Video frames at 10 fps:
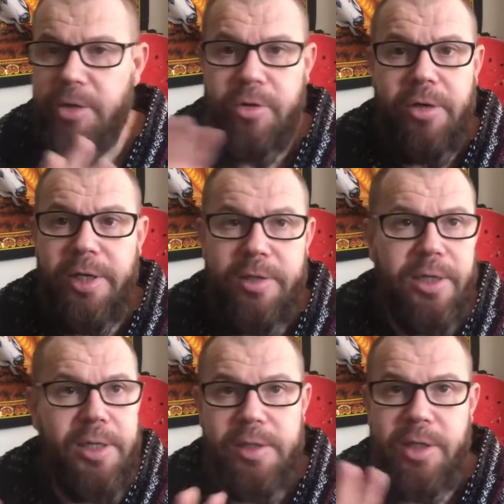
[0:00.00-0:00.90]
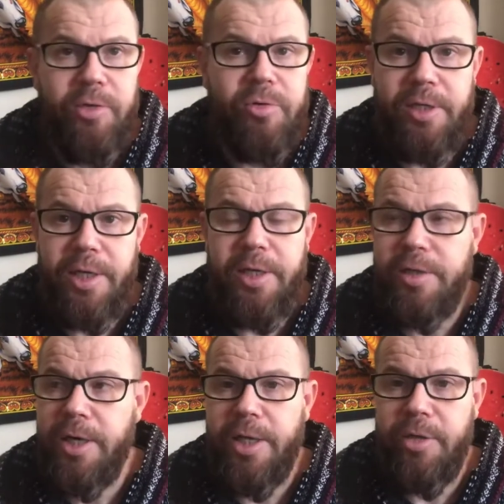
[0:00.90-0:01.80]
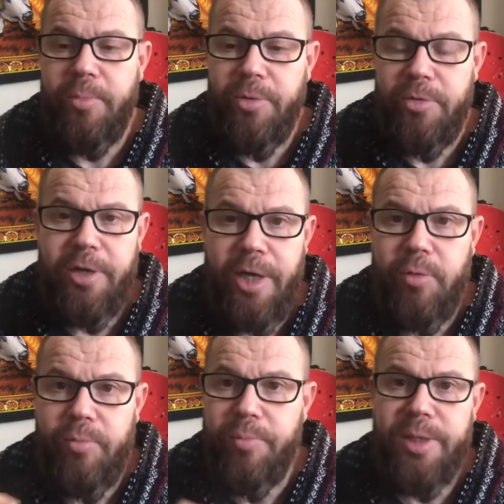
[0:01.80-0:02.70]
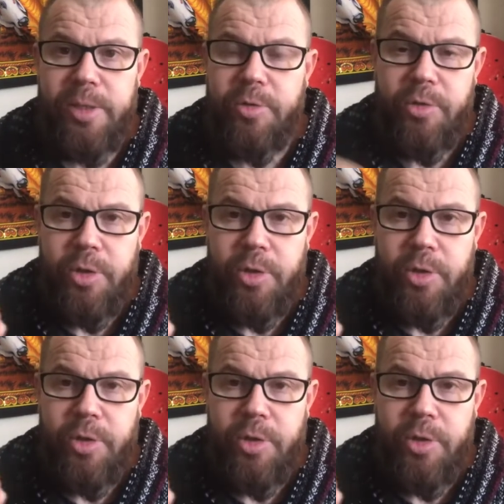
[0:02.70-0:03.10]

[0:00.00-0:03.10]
no le interesas, no te registra y no pondría un peso